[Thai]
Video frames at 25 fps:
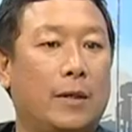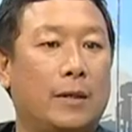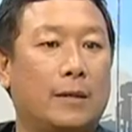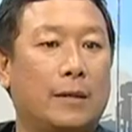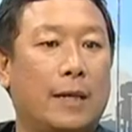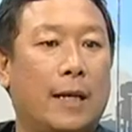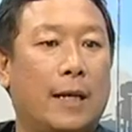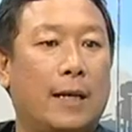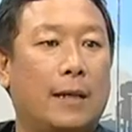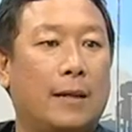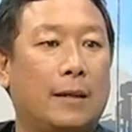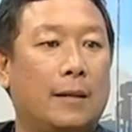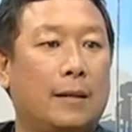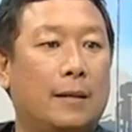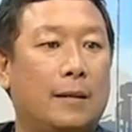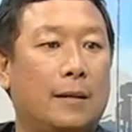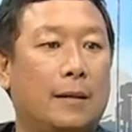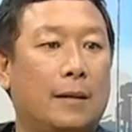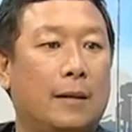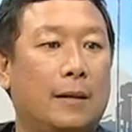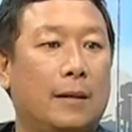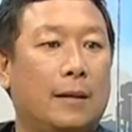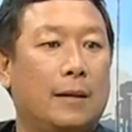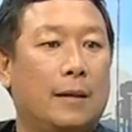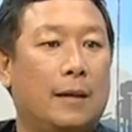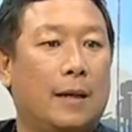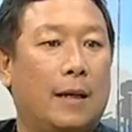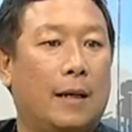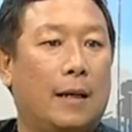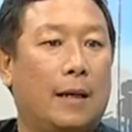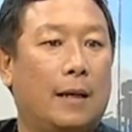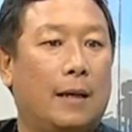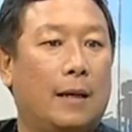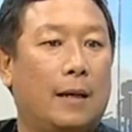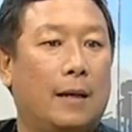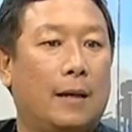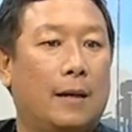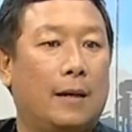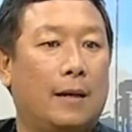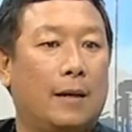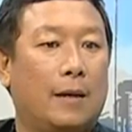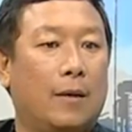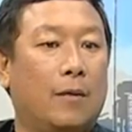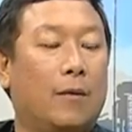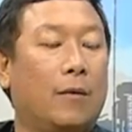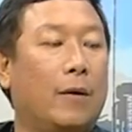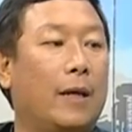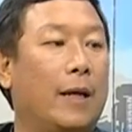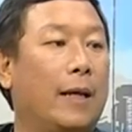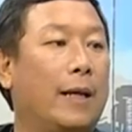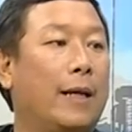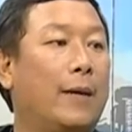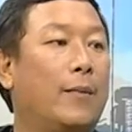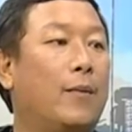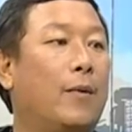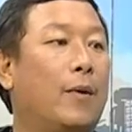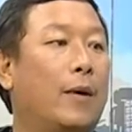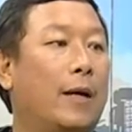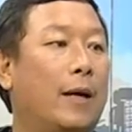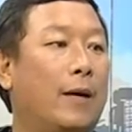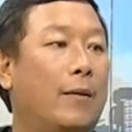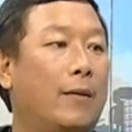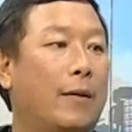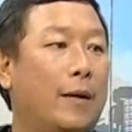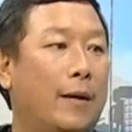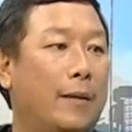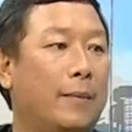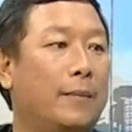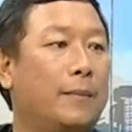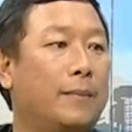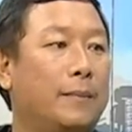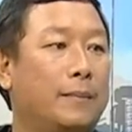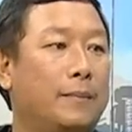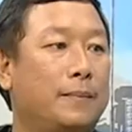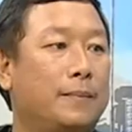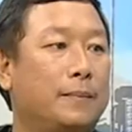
ช่วยสร้างโรงเรียนให้พวกเราครับ